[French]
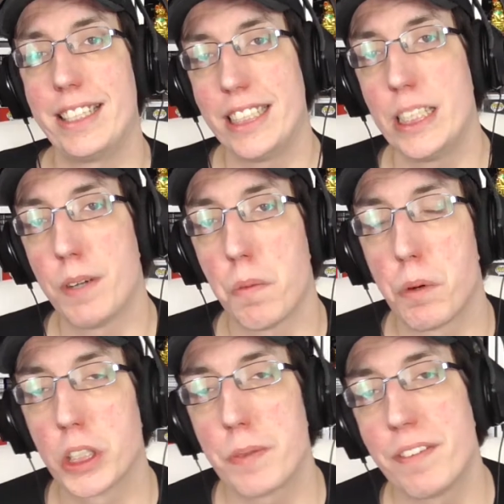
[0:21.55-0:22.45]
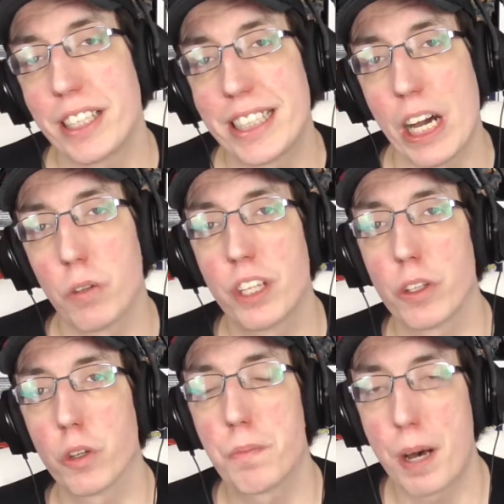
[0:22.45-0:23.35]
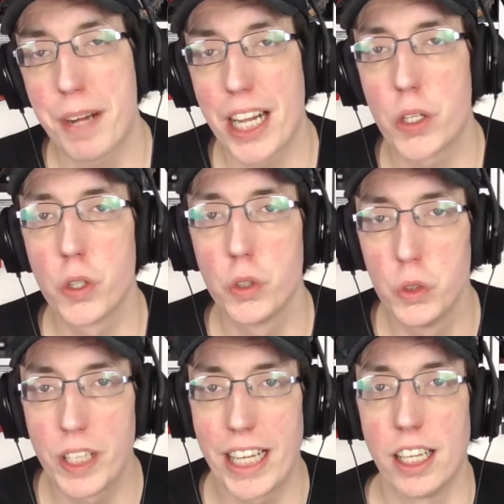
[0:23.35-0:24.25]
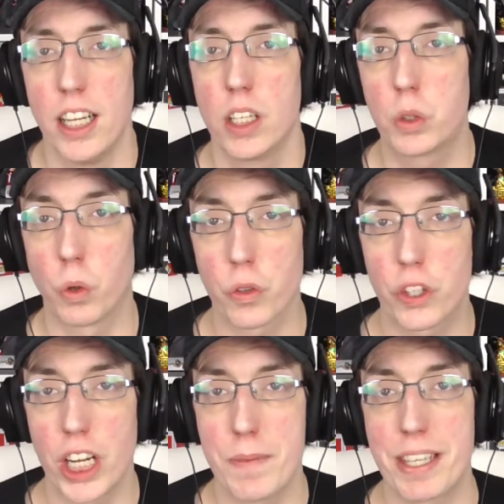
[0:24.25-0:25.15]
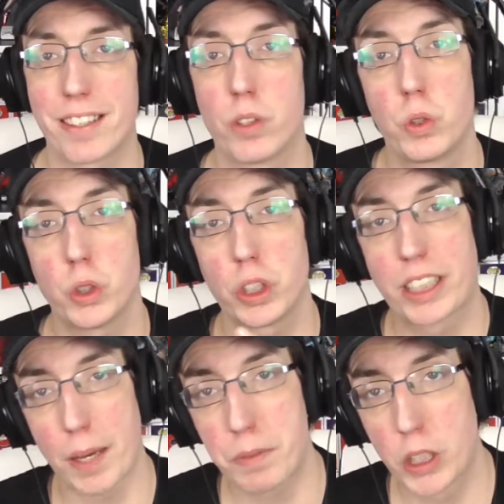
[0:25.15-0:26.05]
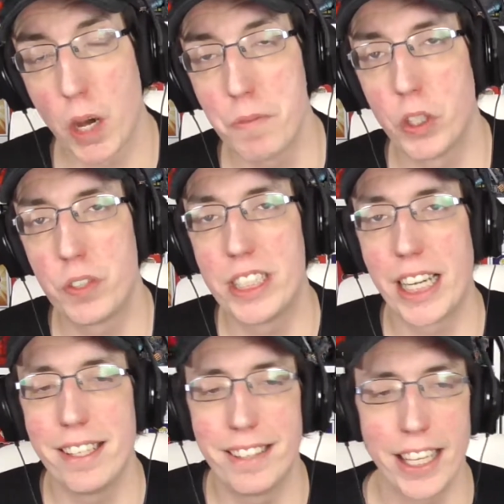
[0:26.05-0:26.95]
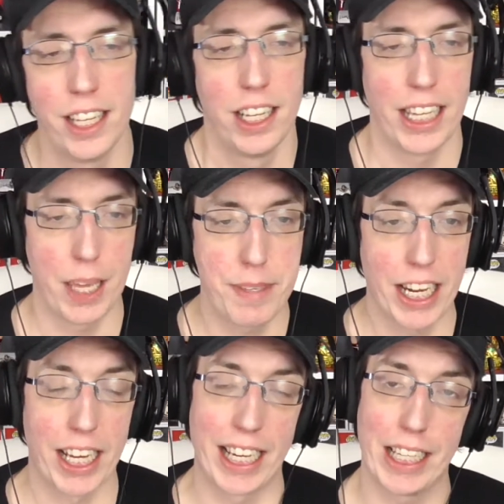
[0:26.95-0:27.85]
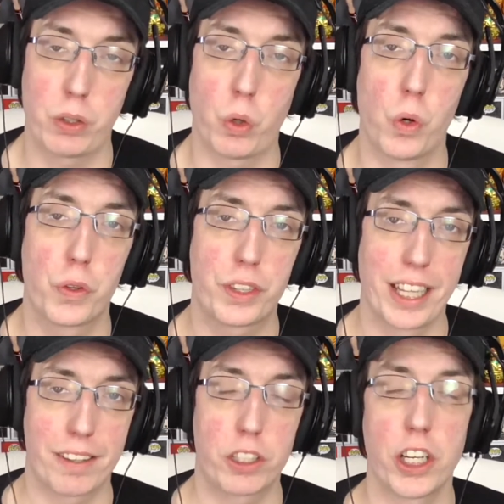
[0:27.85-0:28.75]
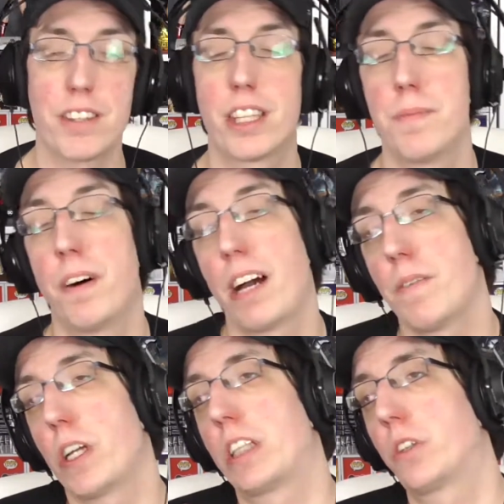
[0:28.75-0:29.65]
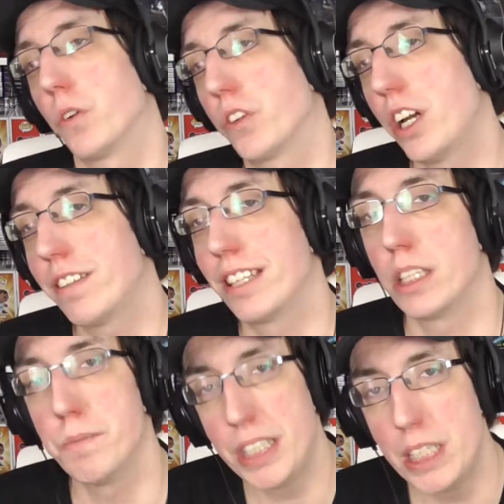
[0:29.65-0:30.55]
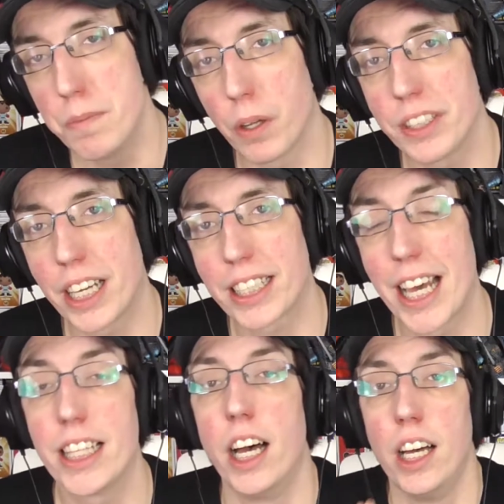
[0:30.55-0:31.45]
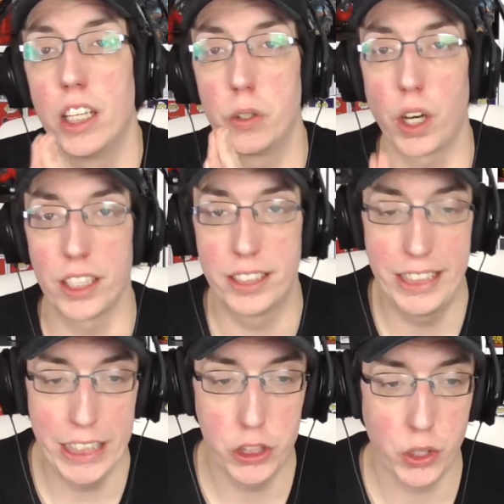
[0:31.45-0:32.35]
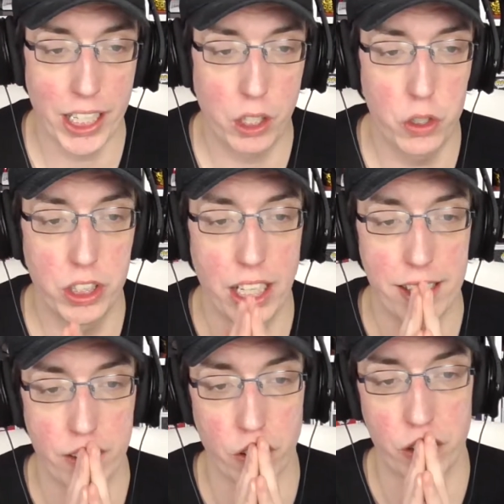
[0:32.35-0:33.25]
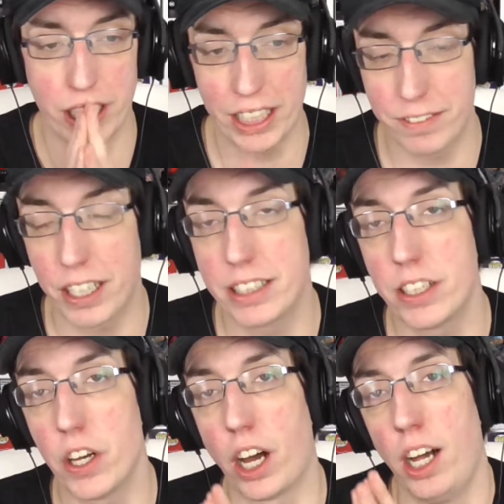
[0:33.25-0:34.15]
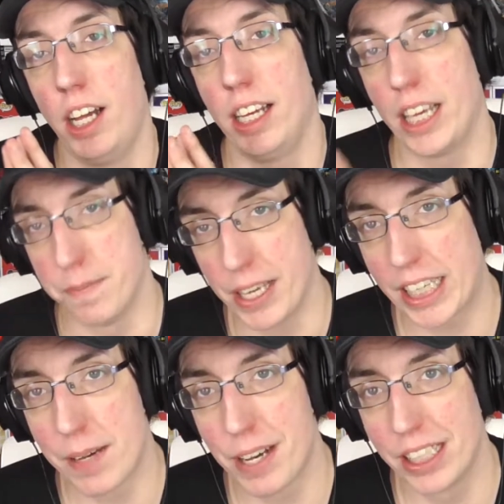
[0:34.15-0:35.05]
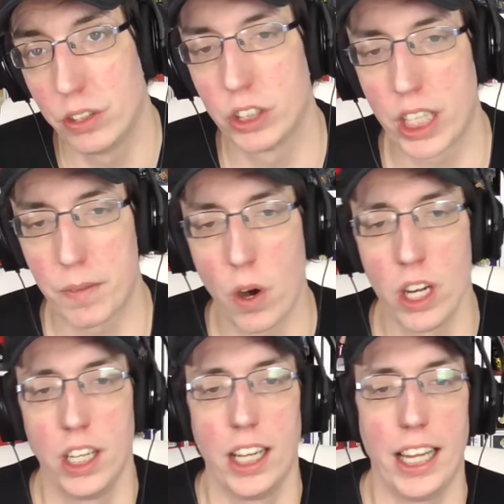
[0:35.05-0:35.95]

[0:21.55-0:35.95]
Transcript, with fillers: Décidément, pour 2021, on nous annonce pas mal de nouvelles console, et eh bien c'est autour de Capcom d'officialiser eh bien la Retro Station. C'est pas vraiment une console, c'est une mini bande d'arcade. Il y aura 10 jeux inclus de la licence Street Fighter et Mega Man notamment.